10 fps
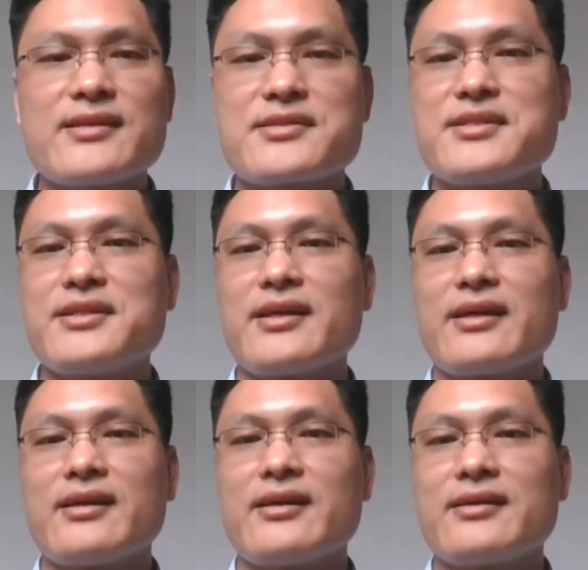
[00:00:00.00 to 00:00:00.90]
罗马
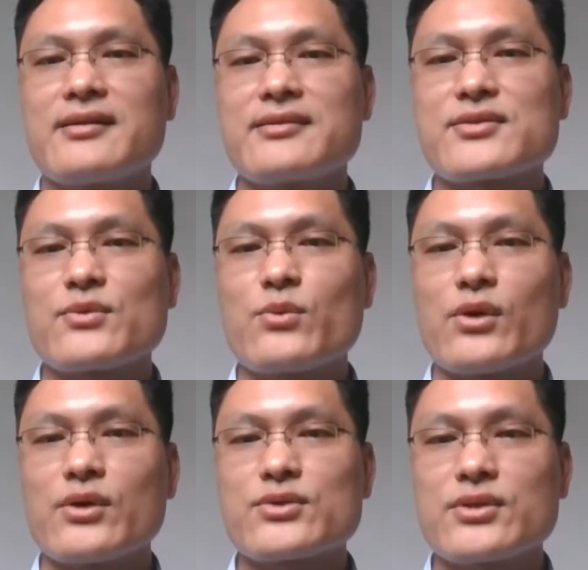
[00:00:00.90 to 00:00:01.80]
共和的军国
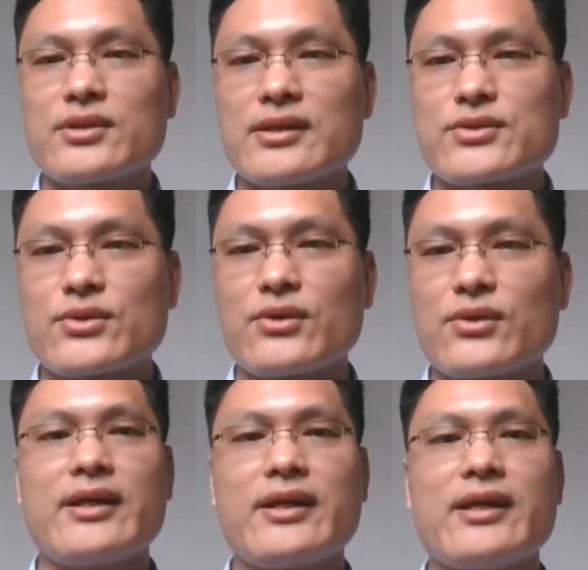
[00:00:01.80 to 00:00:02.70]
主义本色
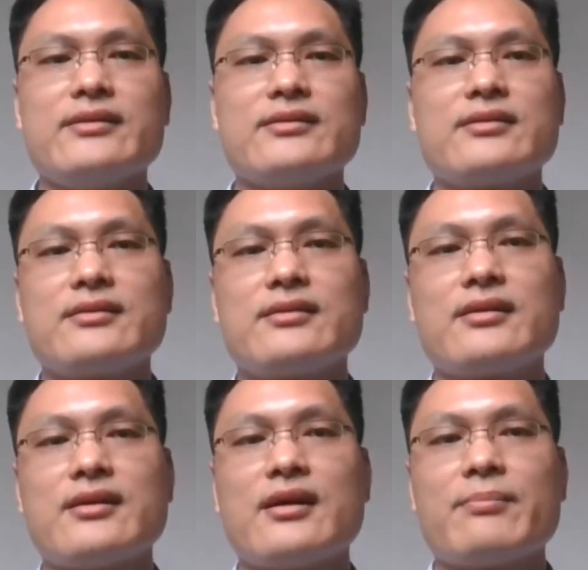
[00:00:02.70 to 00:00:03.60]
强化了国
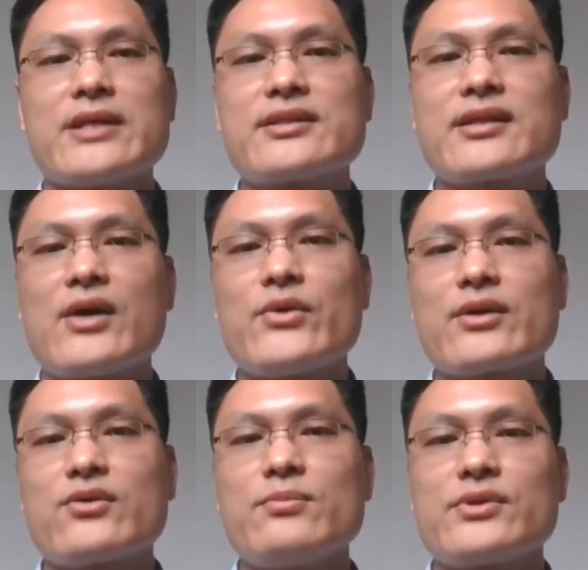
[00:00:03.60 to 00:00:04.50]
家的
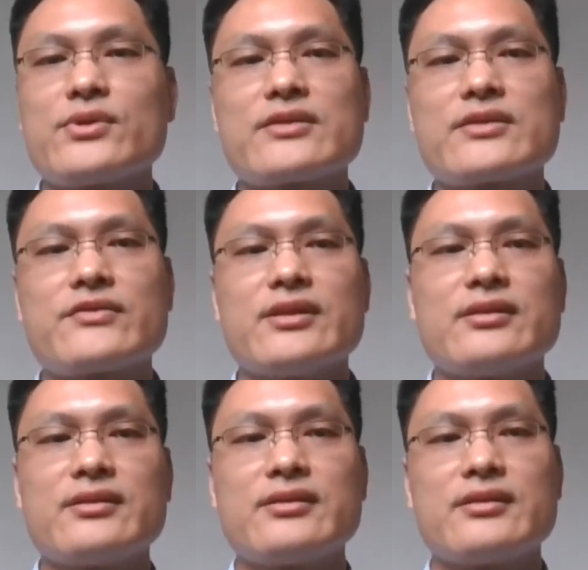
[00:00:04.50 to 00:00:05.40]
武力属性。
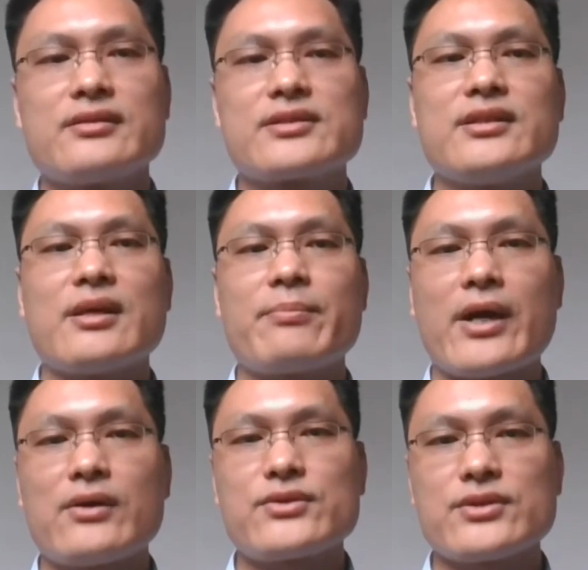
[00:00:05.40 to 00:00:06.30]

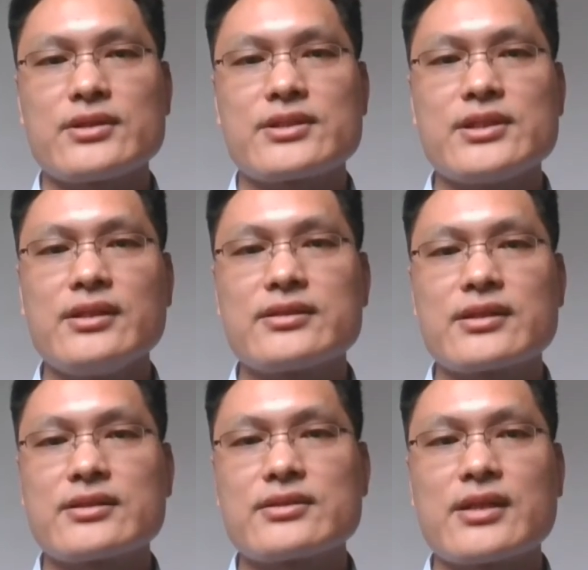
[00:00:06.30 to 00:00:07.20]
上面这两点，
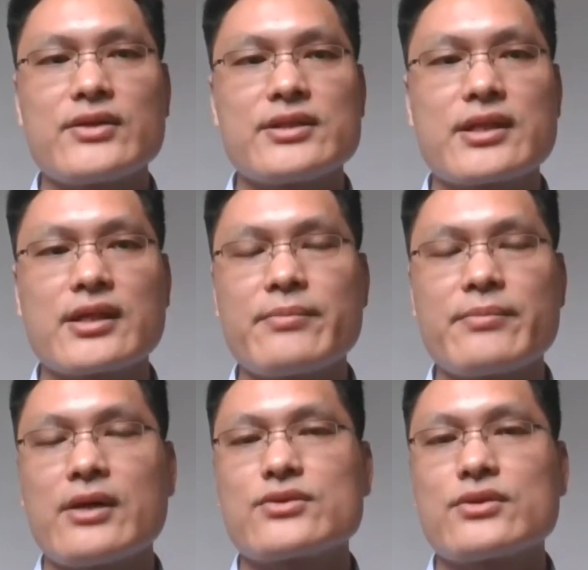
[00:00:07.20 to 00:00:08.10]
明显的
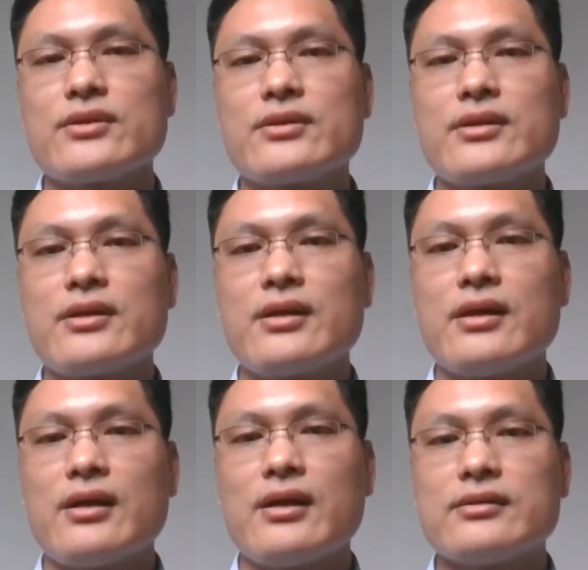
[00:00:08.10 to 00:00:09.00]
寡头性质
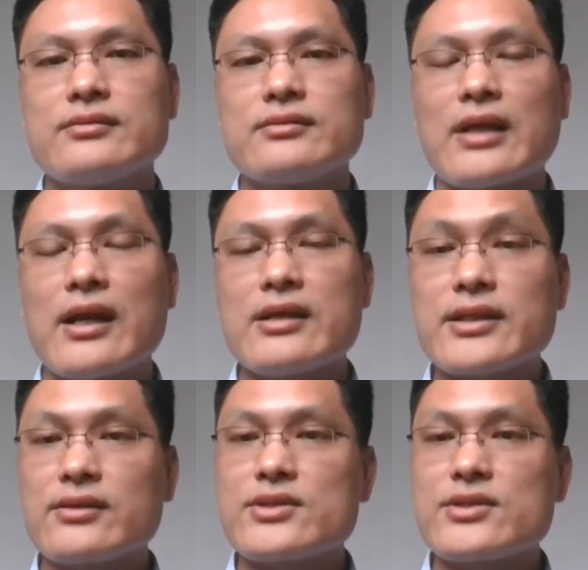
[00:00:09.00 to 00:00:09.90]
和军国主义
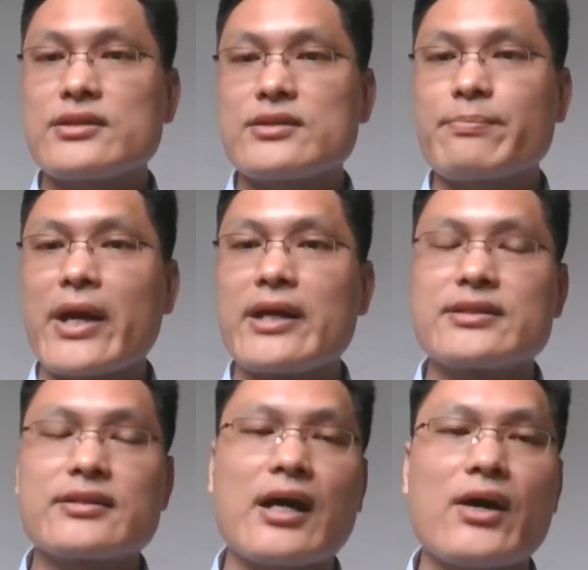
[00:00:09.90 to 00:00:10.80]
色彩，
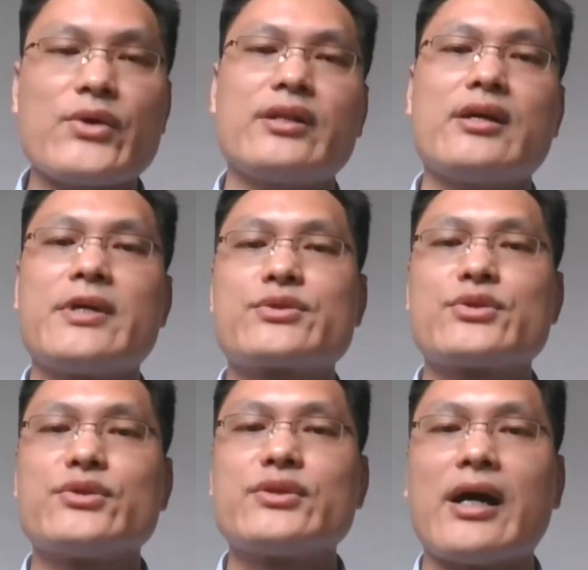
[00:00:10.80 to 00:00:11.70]
都是
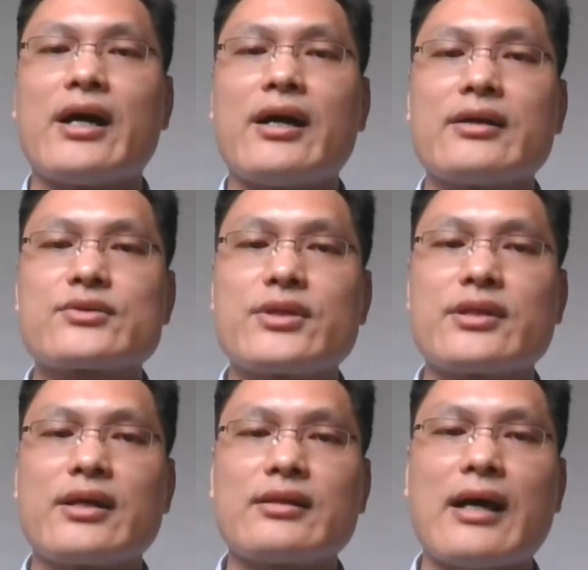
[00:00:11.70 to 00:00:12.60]
后世国家
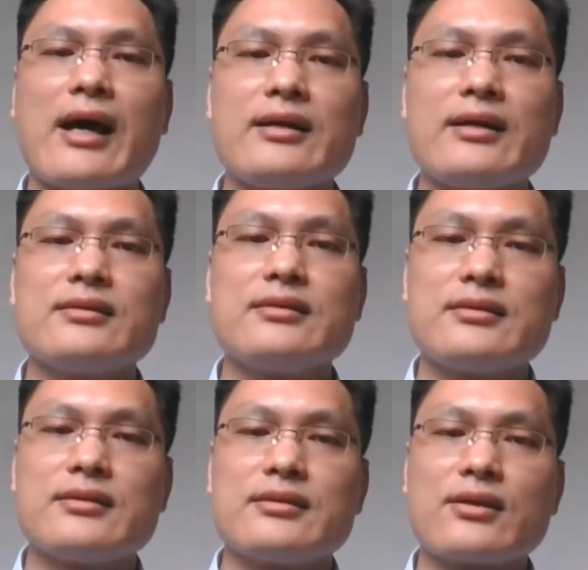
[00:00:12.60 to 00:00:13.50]
的标准
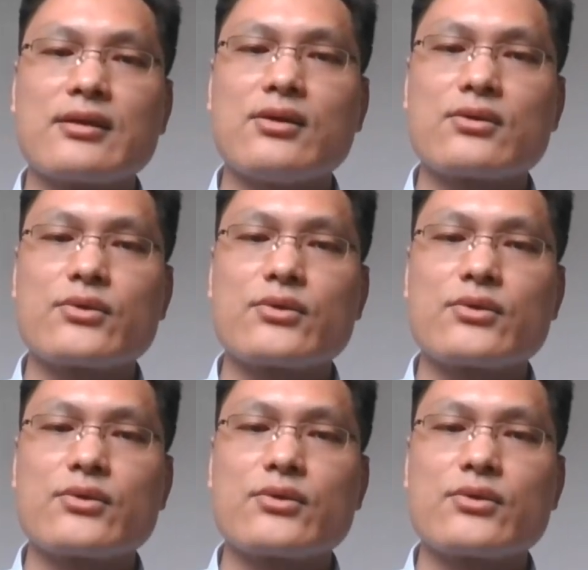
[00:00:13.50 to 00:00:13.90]
格式。